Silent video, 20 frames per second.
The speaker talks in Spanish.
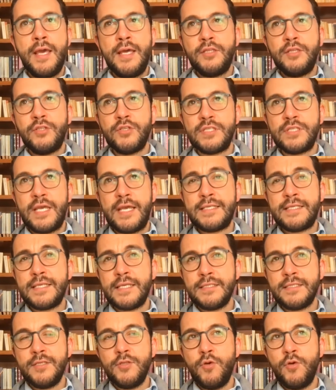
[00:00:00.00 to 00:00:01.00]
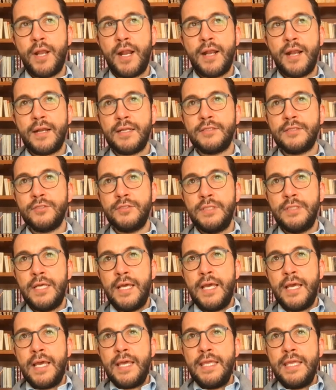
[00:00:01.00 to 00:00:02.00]
Entonces, ese ha sido un gran reto
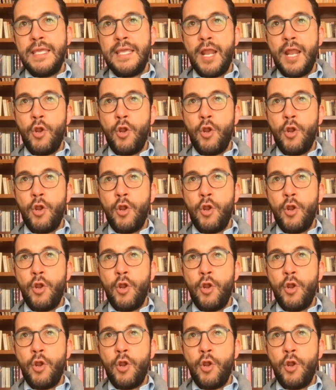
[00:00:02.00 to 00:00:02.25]
y el